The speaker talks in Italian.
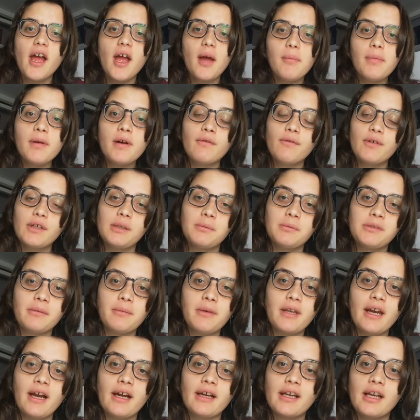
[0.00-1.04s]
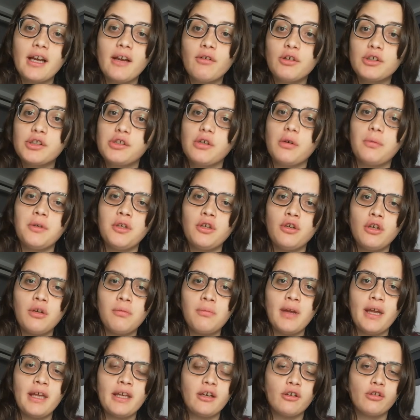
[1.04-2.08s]
però fatemi sapere anche le vostre opinioni in
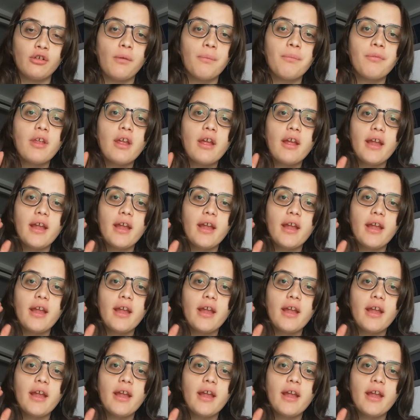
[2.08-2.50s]
merito